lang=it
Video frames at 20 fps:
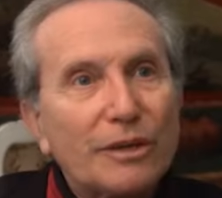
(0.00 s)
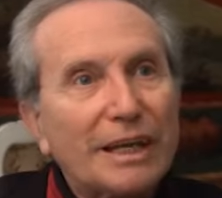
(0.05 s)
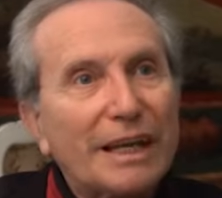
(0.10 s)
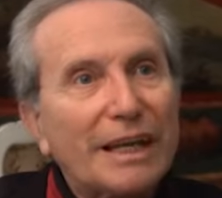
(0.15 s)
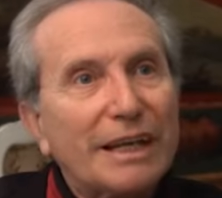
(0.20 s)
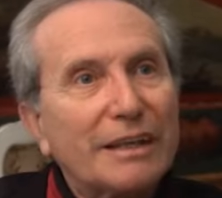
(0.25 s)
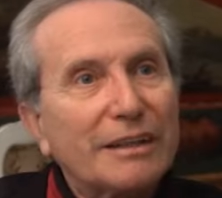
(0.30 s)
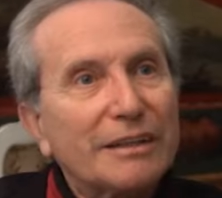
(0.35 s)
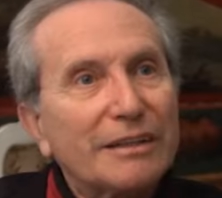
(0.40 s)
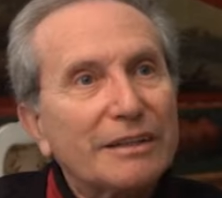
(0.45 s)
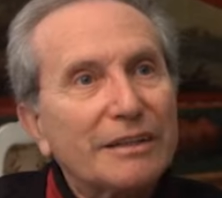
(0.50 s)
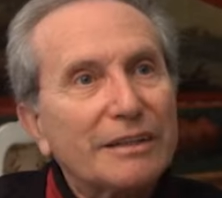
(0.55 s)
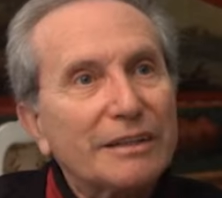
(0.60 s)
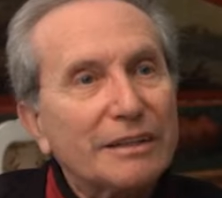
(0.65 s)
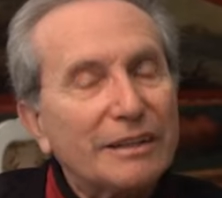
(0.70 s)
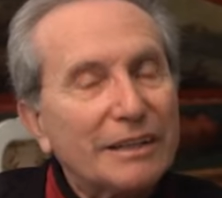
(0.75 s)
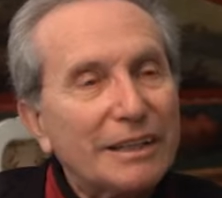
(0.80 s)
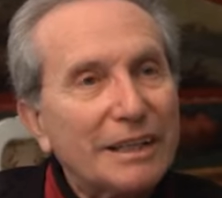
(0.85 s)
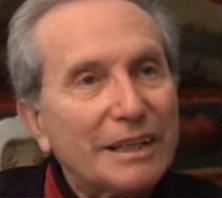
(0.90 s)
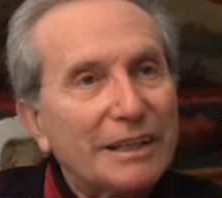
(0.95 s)
che
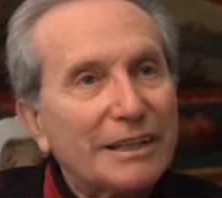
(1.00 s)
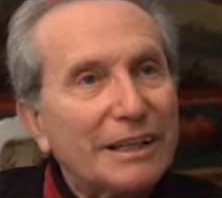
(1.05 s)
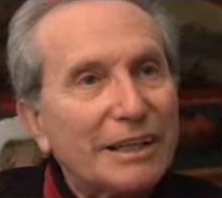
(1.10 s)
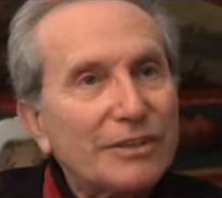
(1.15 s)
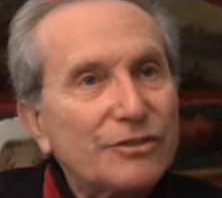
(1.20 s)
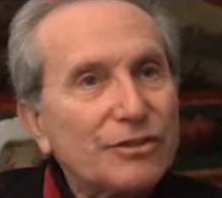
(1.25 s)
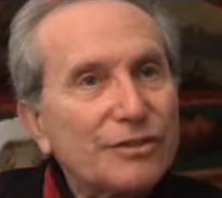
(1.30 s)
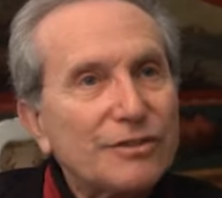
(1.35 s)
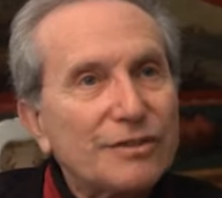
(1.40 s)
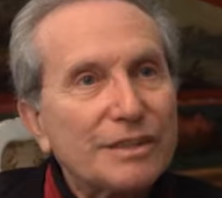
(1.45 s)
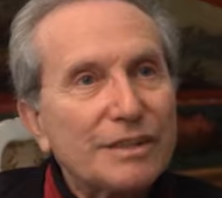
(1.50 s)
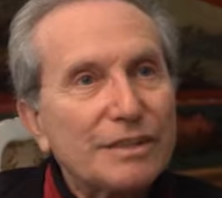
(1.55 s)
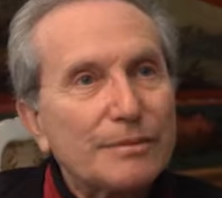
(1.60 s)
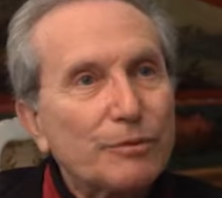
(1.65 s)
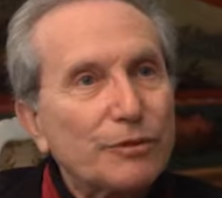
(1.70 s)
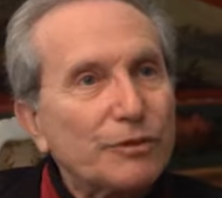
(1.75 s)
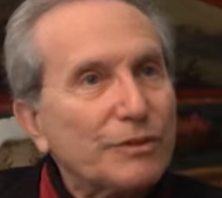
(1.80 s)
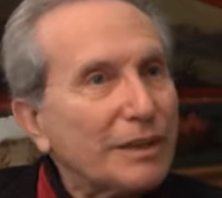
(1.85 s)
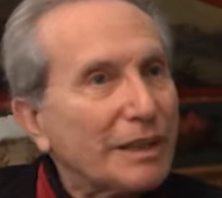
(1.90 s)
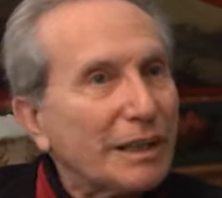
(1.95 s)
il
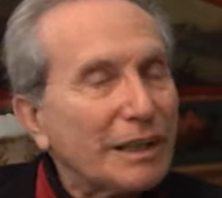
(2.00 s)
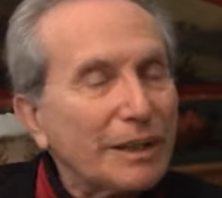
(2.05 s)
narcisismo sia